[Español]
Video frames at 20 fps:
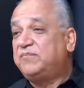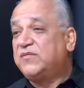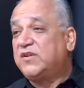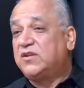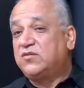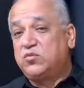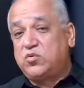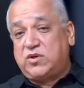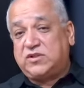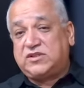
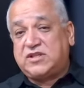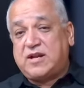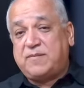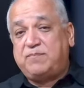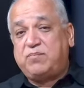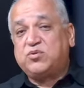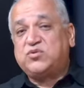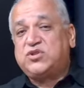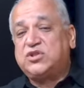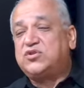nuestras
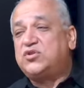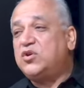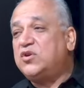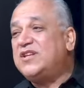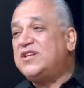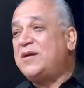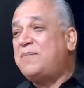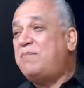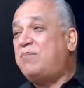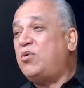
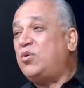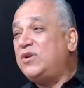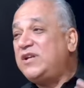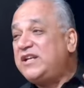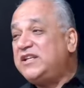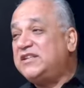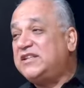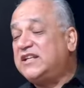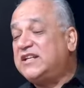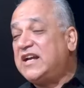posiciones
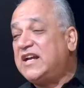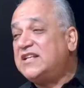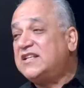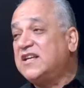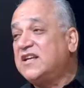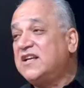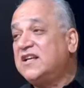políticas